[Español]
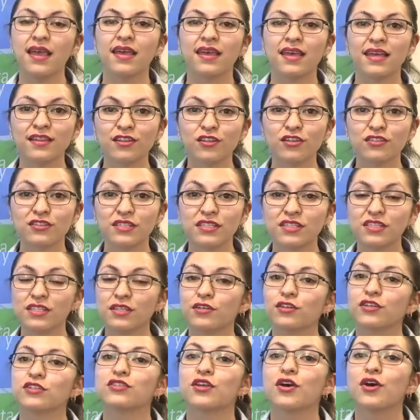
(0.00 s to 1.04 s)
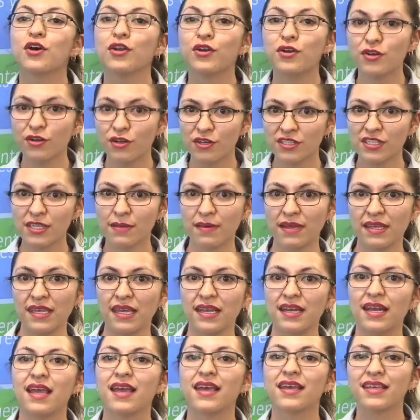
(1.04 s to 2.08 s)
Entonces chicos, no se
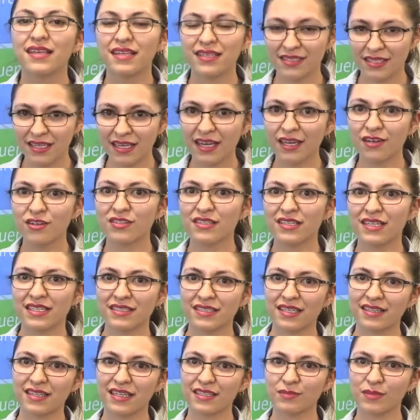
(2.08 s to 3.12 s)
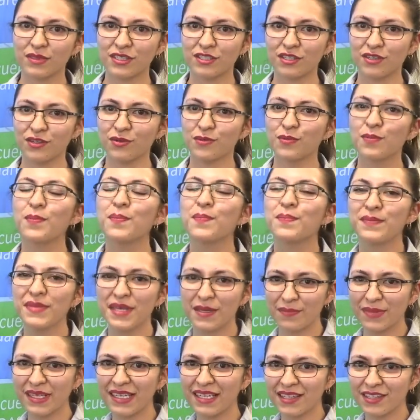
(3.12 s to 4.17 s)
vayan y síganos en esta transmisión.
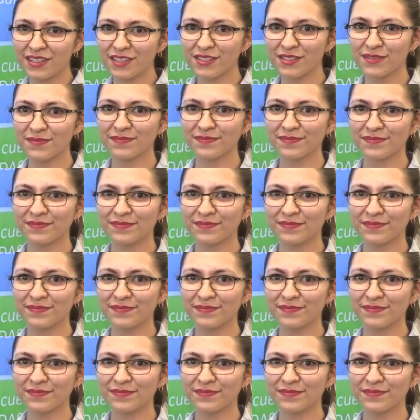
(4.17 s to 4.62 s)
Bienvenidos.